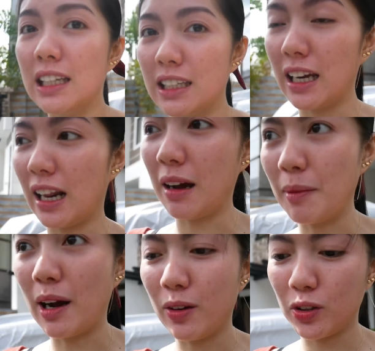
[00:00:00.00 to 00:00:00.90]
chicheryang
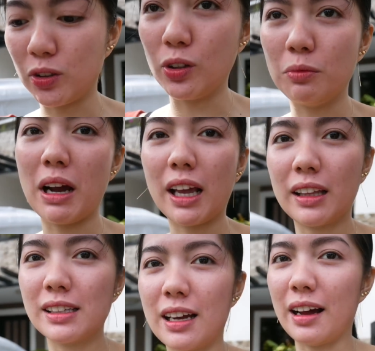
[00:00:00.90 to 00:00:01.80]
mga gusto nyong
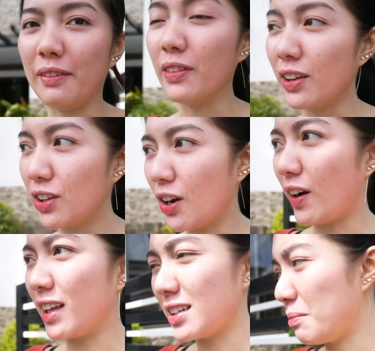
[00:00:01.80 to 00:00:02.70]
makita sa video
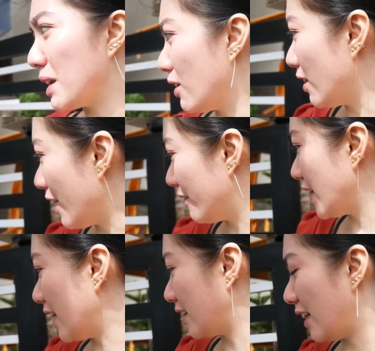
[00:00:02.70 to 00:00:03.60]
at sa video live
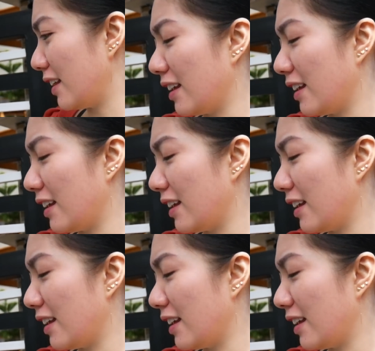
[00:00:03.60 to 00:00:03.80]
natin.